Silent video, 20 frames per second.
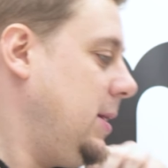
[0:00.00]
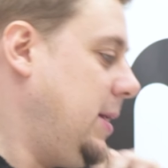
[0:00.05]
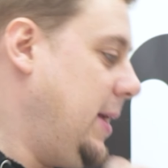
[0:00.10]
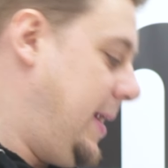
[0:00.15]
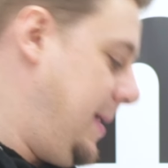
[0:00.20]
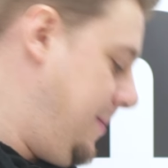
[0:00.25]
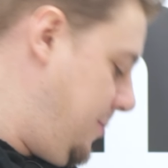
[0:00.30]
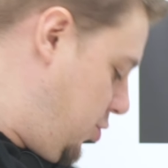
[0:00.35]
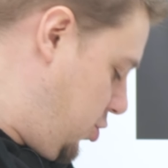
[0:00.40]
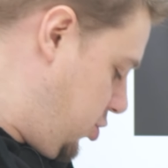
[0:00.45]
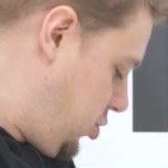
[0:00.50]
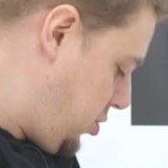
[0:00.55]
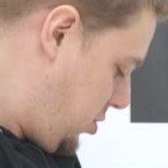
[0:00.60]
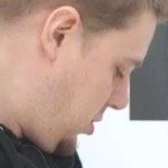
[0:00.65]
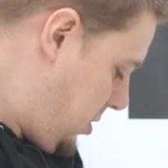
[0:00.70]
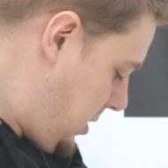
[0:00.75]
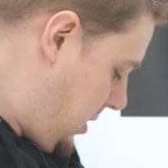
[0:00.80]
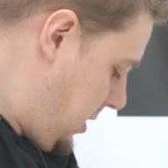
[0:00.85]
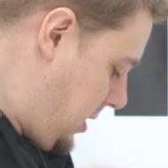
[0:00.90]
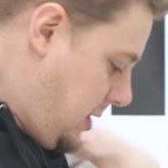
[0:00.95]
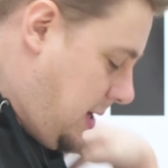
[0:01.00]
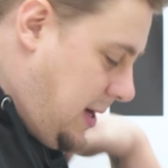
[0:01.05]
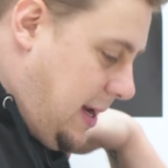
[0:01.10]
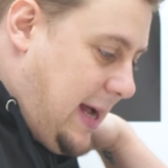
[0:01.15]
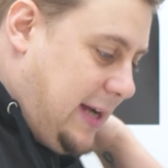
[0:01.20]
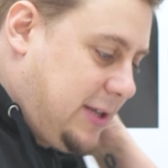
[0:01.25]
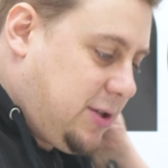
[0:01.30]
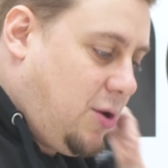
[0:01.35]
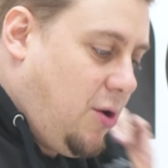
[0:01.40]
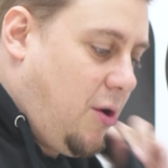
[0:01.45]
Tenemos
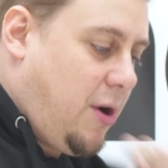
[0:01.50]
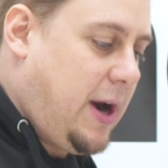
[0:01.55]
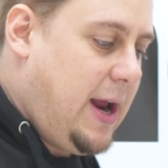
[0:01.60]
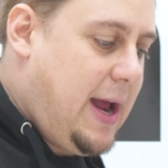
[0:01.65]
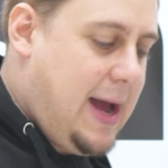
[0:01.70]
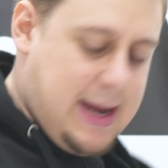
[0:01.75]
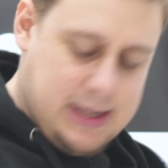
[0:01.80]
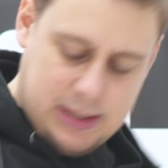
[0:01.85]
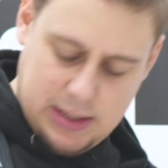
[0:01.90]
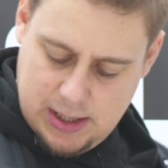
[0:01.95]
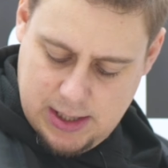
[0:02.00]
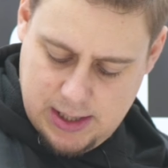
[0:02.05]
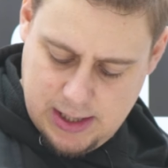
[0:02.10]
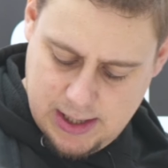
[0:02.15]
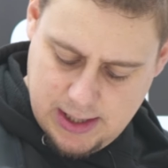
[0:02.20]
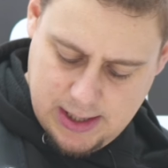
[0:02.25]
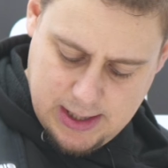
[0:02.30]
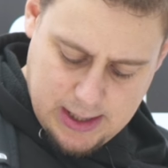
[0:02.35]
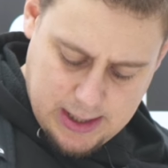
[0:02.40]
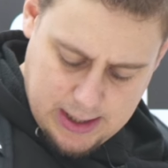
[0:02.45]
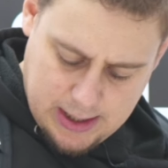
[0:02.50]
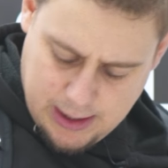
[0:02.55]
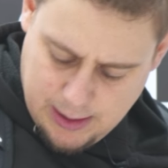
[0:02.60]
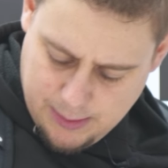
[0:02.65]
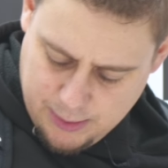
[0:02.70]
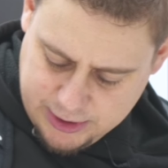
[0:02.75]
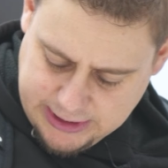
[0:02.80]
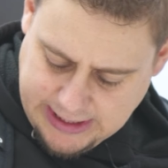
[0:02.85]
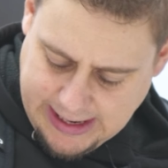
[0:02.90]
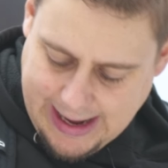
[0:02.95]
las correas,
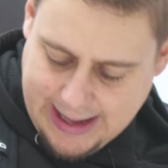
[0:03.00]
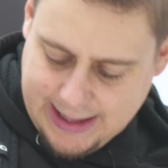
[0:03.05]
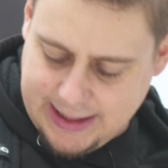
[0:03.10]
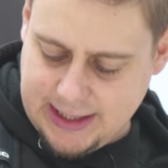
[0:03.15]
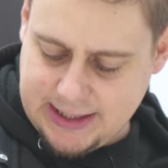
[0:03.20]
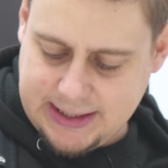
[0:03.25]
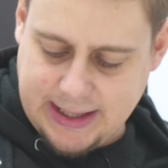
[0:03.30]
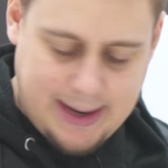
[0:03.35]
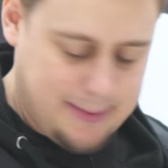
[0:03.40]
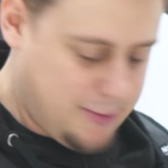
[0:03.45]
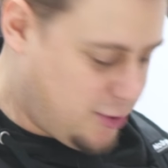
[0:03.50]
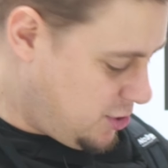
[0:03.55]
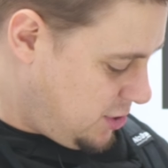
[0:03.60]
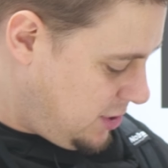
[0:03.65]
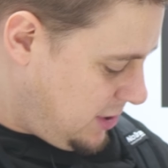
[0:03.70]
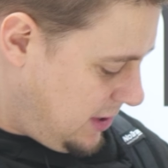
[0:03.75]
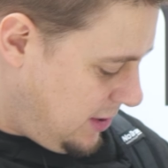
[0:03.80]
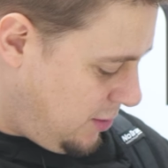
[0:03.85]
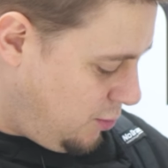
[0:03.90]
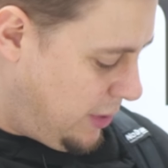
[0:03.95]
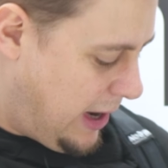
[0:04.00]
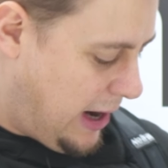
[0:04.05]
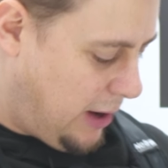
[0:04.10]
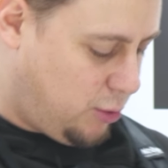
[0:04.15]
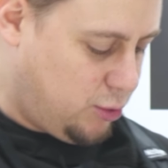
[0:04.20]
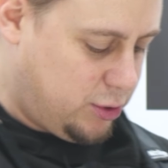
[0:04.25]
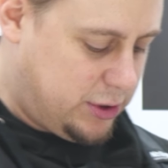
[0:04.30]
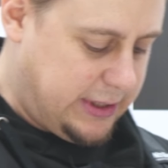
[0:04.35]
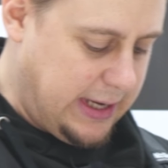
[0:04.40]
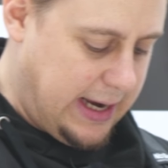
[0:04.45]
como os dije antes, tenemos un
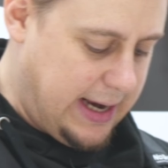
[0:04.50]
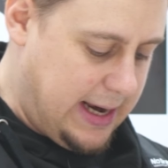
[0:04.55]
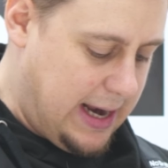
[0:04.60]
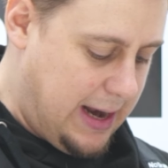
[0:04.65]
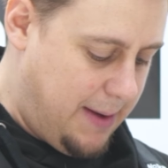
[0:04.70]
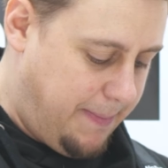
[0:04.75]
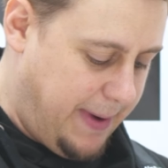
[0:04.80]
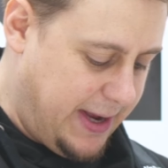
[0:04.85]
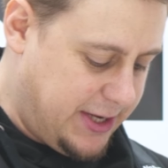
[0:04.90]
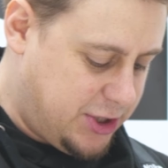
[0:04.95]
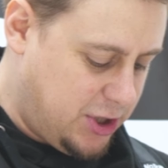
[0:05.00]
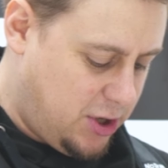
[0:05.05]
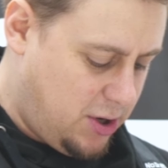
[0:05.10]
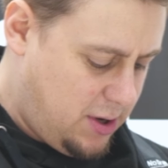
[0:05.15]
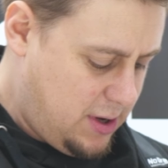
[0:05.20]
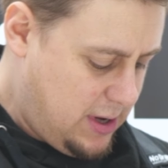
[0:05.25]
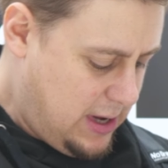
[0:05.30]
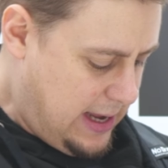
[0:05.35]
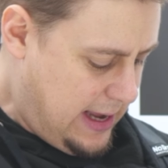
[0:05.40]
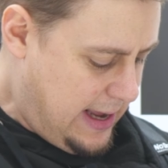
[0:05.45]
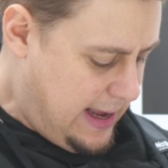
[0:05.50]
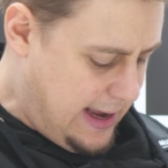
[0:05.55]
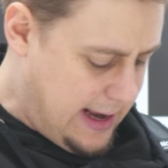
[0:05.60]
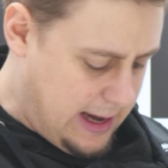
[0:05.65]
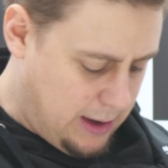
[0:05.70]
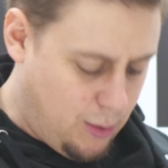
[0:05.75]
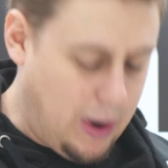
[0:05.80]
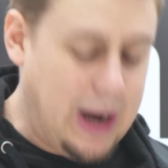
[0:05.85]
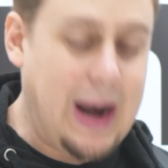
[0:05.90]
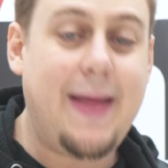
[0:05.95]
ajuste en el pecho,
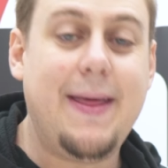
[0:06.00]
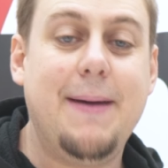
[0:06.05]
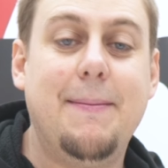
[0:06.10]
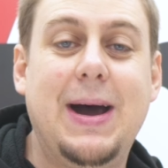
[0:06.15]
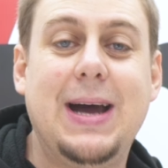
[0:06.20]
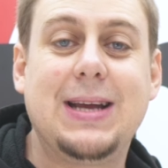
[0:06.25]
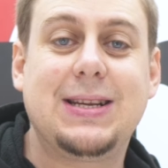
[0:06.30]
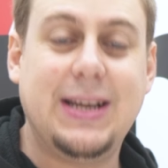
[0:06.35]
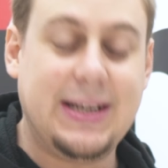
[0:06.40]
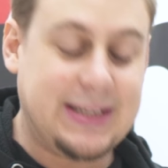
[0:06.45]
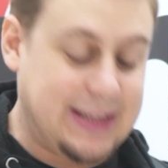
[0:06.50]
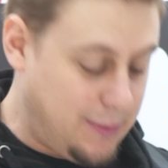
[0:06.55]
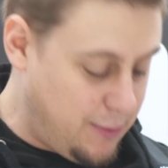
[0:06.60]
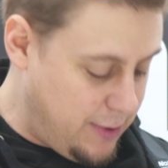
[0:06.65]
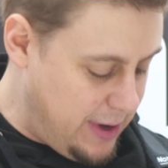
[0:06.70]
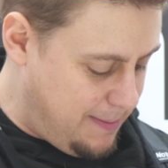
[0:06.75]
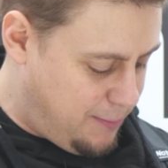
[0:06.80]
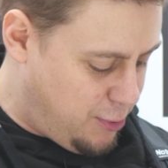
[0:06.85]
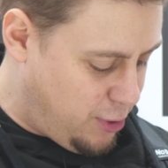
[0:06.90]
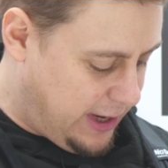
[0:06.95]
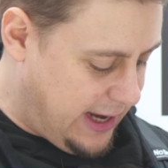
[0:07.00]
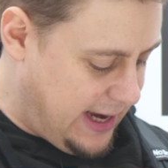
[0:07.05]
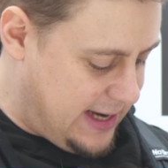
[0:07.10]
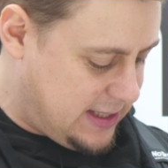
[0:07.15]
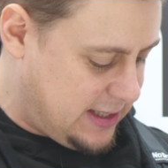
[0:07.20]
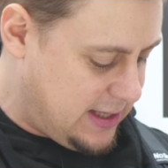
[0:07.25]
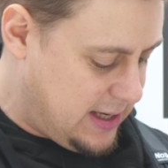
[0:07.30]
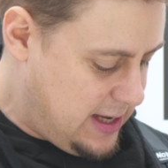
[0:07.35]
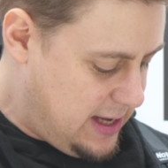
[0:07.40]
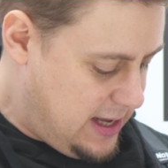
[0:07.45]
el cual además está muy bien porque
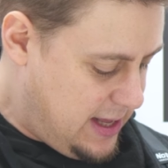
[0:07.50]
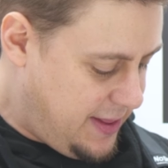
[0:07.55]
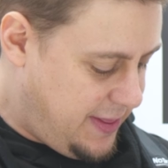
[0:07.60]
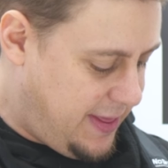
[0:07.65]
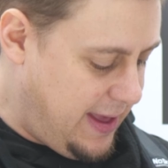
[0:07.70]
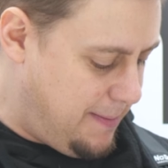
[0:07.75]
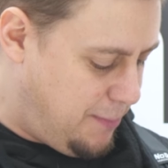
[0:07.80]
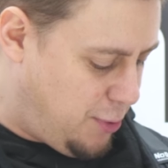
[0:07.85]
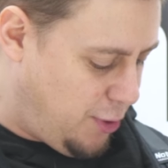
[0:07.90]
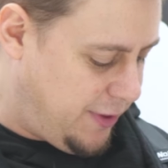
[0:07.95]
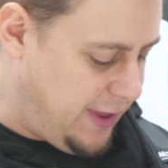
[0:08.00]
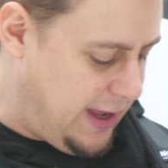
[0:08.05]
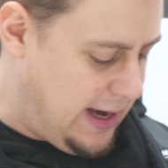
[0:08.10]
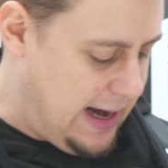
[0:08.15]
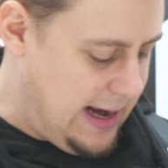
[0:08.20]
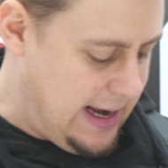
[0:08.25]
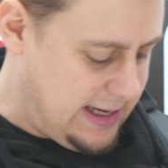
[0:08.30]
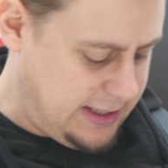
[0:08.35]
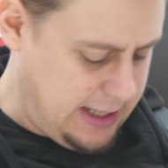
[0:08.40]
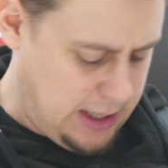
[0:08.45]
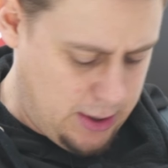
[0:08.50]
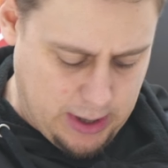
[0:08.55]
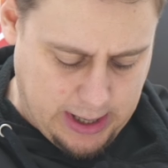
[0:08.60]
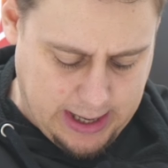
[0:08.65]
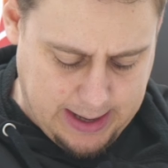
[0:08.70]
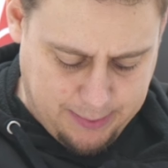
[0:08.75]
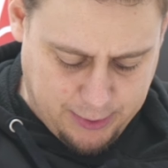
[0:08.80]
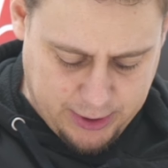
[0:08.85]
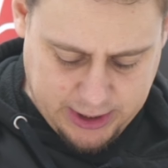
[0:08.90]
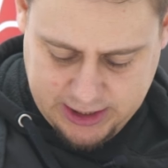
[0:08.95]
es 100% elástico,
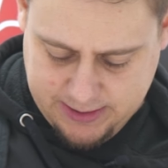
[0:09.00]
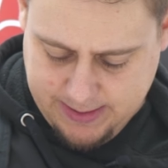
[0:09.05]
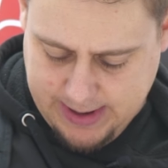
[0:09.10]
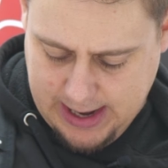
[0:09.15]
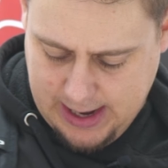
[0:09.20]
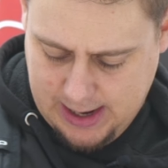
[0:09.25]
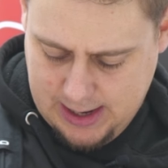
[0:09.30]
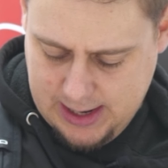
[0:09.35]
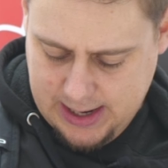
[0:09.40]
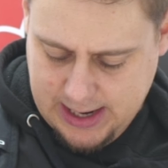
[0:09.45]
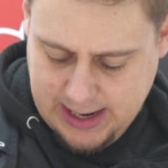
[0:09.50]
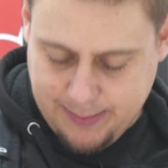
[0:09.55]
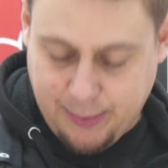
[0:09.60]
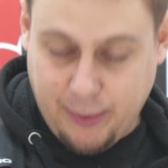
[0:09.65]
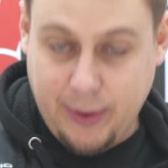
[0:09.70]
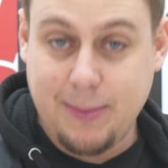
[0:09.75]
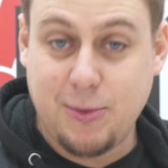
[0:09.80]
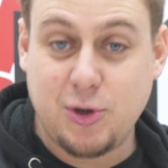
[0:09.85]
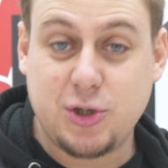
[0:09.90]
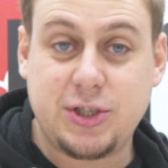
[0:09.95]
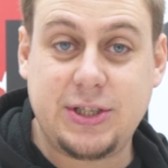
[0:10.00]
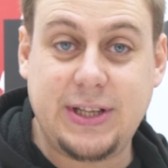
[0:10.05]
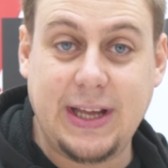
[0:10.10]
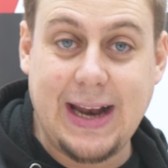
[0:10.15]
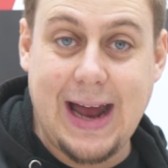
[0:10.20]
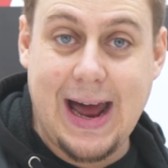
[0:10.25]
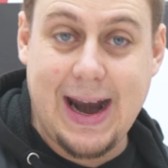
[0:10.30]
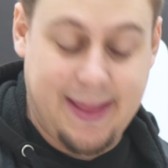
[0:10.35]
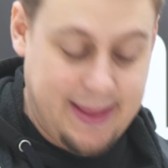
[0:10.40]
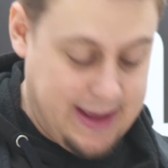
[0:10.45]
aquí podéis ver, y podemos
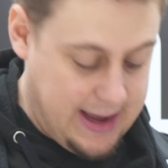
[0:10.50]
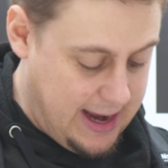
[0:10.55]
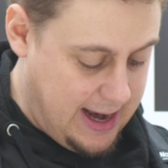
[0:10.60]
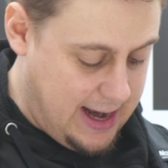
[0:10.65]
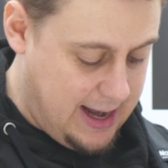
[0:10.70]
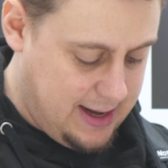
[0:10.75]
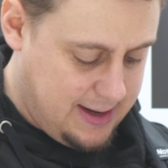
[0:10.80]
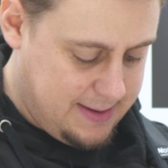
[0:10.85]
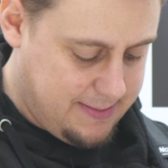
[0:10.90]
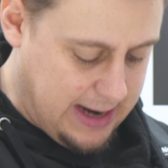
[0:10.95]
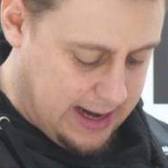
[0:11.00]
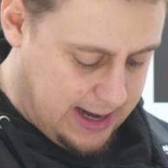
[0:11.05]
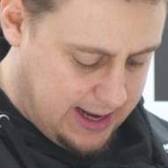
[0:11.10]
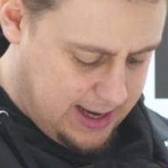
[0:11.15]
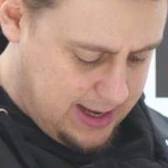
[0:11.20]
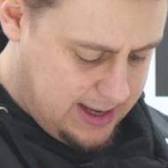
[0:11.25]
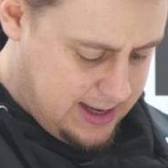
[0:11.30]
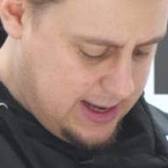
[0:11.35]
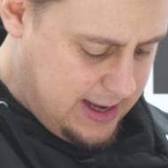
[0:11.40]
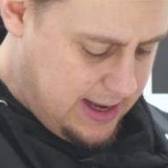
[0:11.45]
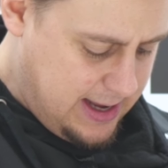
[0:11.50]
tirar de él, ¿vale?